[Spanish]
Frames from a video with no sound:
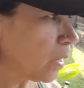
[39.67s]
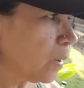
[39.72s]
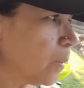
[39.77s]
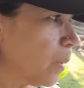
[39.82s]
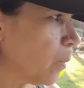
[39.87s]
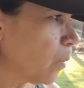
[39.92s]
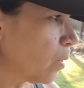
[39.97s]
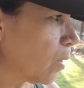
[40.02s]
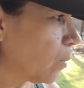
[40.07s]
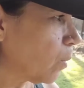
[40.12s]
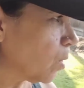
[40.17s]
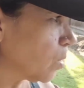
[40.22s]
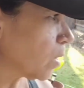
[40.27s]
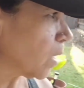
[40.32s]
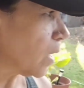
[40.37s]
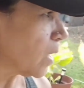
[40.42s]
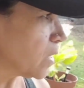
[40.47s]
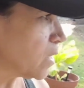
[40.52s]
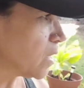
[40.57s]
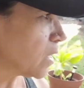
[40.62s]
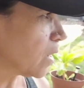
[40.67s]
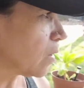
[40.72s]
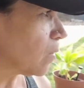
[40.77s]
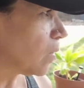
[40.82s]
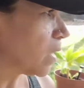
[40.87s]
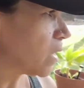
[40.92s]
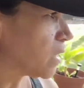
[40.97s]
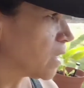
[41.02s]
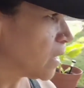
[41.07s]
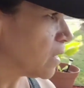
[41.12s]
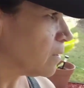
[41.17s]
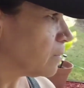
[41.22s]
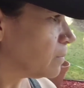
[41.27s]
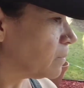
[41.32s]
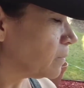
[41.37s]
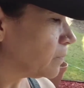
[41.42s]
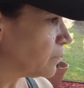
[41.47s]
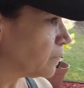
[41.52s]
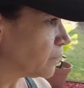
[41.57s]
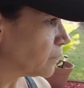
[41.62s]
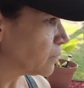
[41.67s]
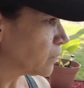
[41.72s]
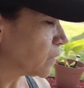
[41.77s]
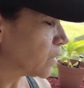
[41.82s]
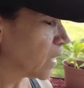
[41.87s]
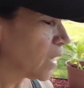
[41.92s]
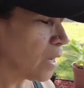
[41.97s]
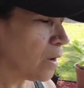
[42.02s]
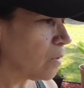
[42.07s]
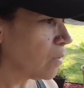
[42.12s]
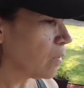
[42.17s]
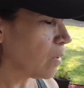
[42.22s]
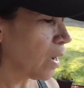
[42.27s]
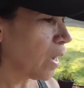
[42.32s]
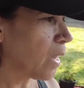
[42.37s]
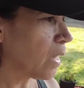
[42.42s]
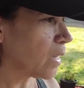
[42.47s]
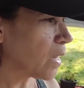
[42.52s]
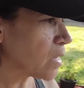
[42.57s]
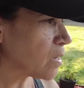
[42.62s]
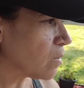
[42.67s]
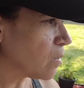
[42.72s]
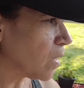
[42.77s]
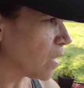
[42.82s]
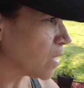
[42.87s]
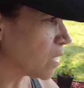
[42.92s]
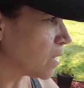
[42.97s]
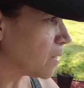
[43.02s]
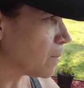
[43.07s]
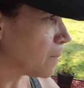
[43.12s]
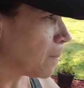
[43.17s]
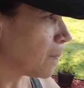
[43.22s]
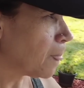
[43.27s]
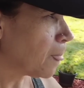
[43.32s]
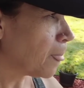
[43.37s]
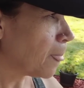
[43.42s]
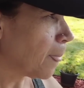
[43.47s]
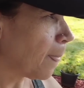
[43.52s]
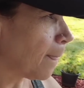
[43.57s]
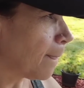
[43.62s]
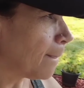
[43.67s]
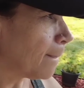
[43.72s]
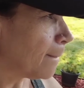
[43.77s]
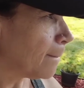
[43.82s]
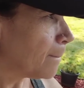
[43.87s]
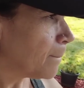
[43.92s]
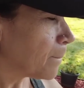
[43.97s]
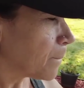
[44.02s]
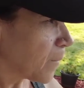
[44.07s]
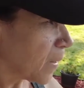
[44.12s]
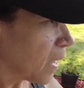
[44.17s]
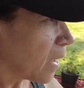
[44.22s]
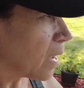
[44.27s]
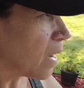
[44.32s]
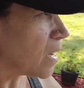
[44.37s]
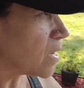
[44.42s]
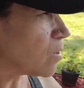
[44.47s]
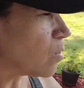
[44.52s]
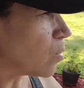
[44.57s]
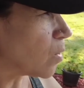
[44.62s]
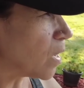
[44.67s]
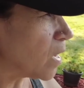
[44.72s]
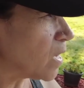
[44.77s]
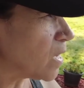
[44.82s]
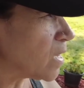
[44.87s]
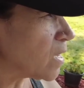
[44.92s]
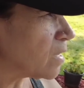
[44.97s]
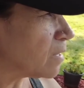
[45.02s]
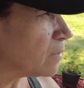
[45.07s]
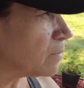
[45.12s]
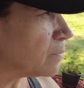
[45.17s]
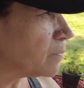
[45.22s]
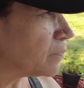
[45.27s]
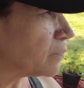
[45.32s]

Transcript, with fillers: Vente, mi amor, amor, de lechita con leche. Digo, galletas con leche. ¿Quieres cookies?